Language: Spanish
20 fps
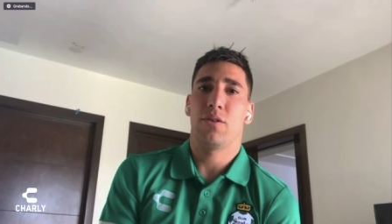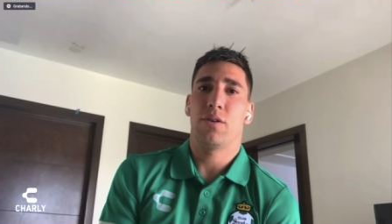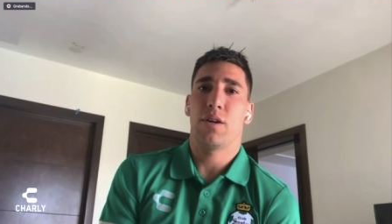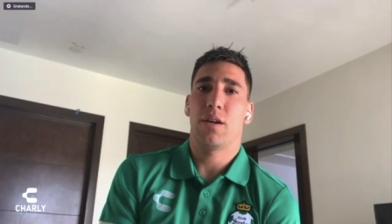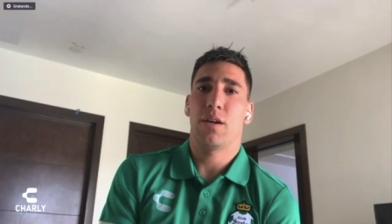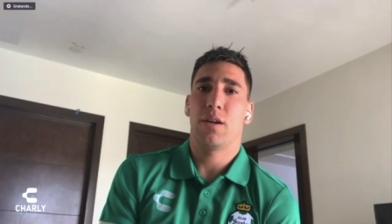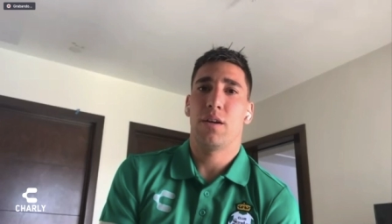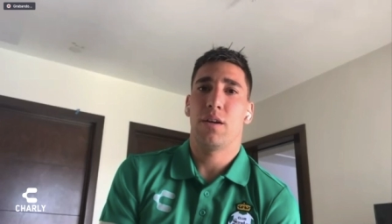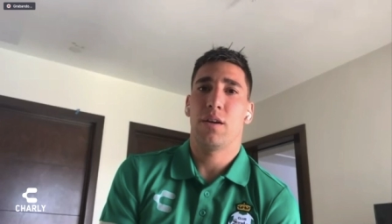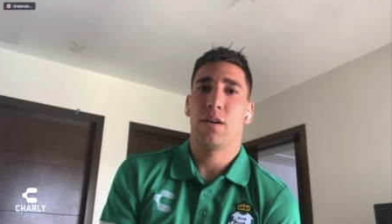
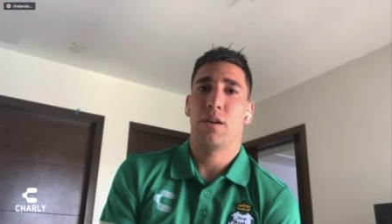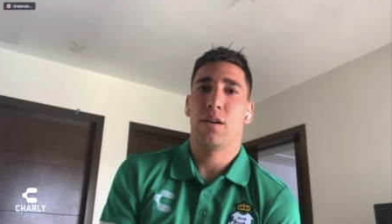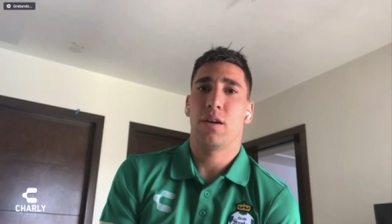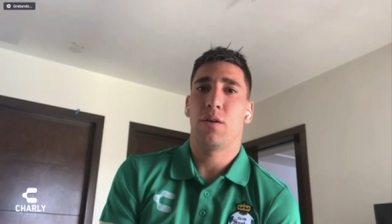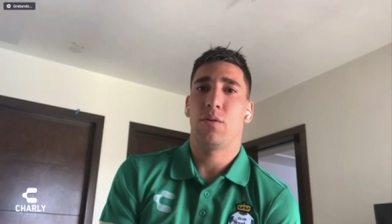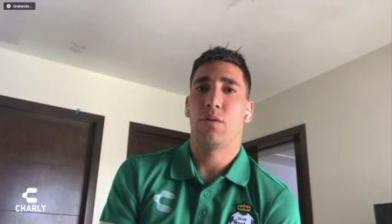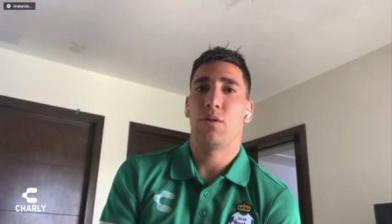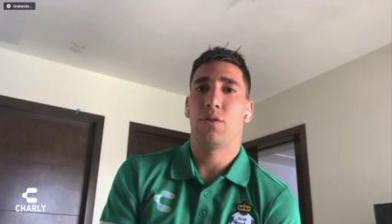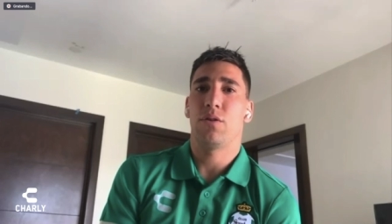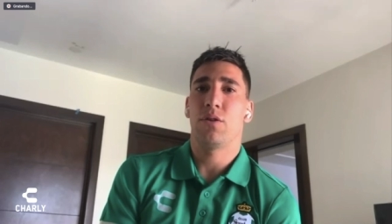Creo que,
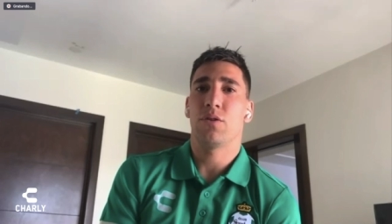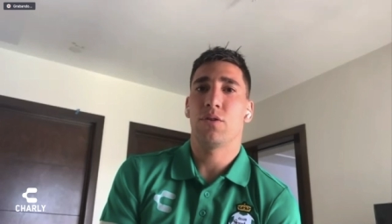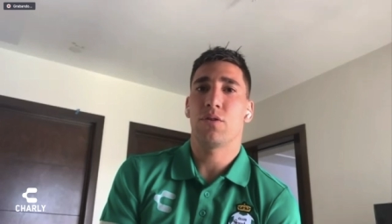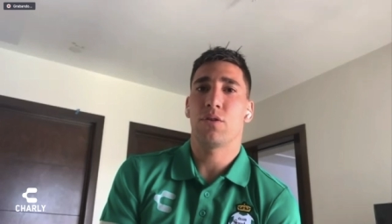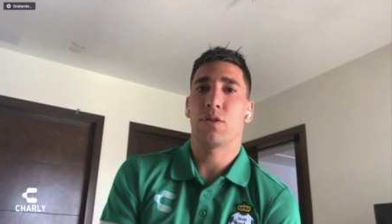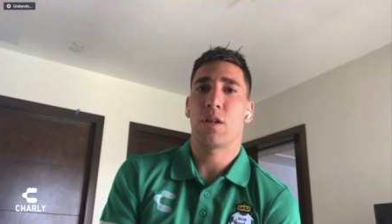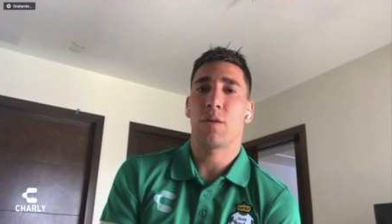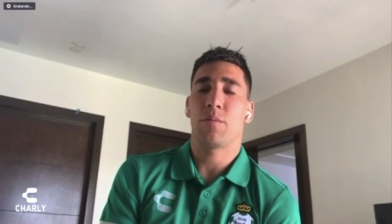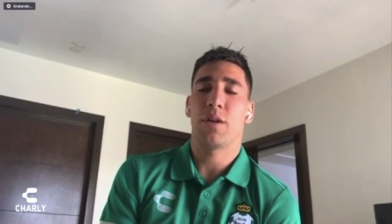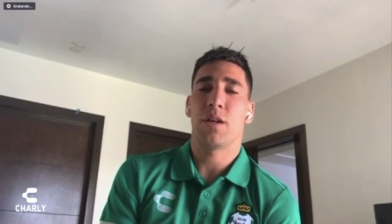bueno,
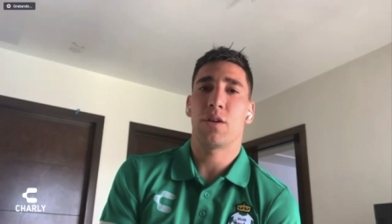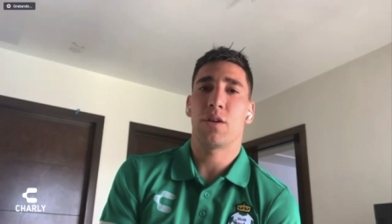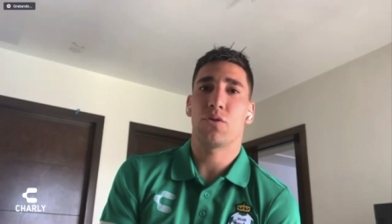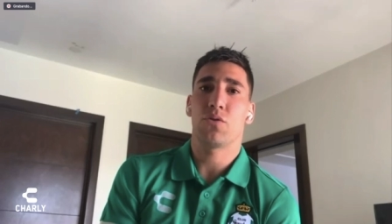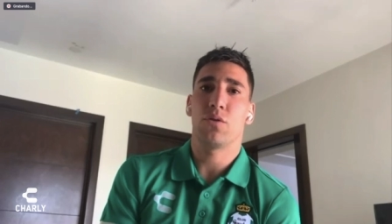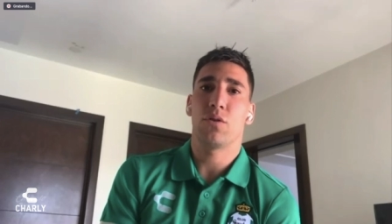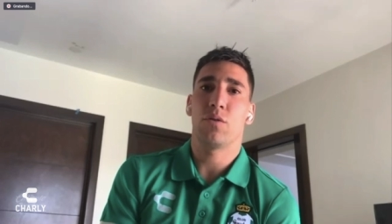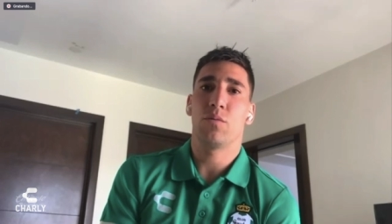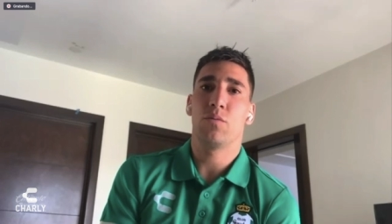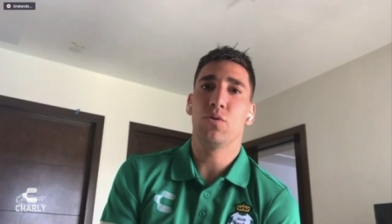eso
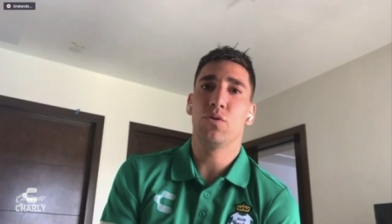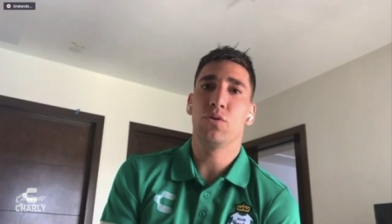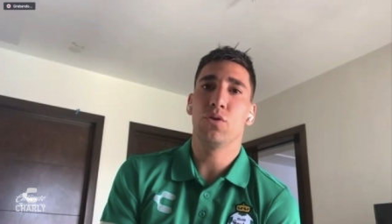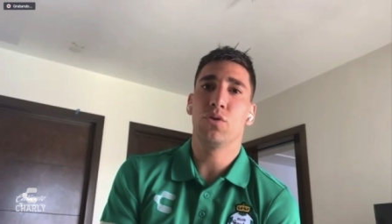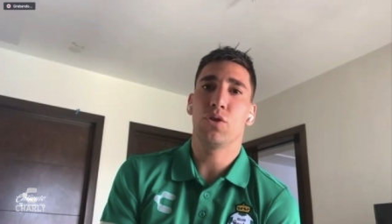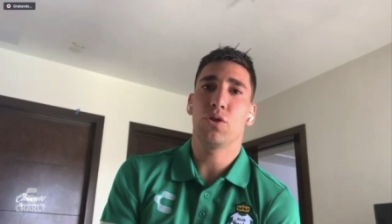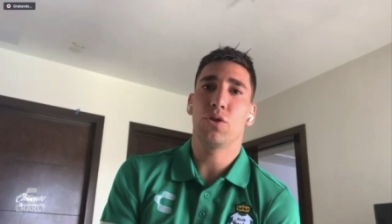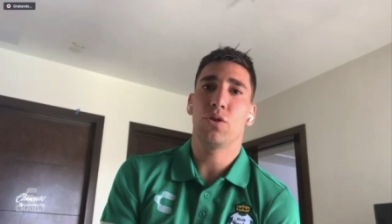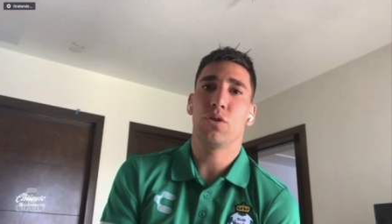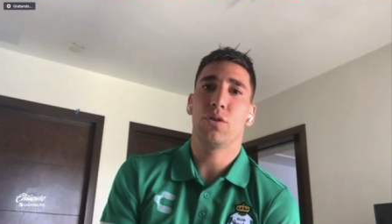también ayudó
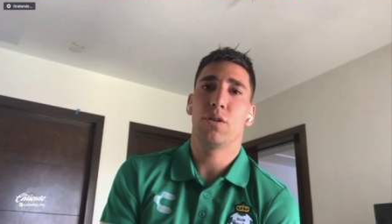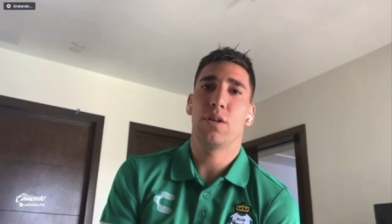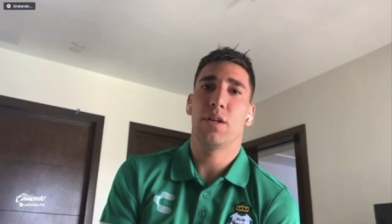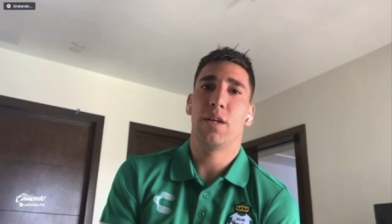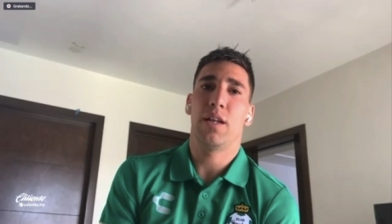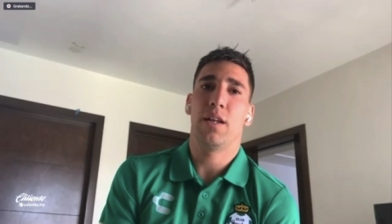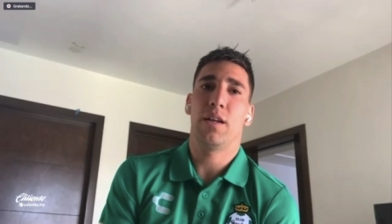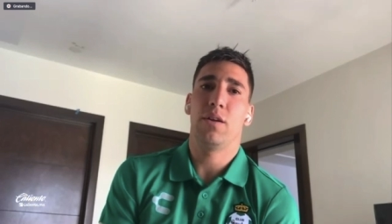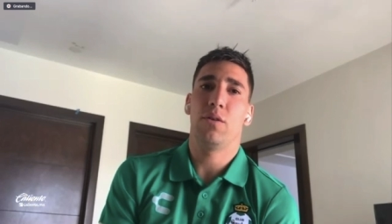mucho.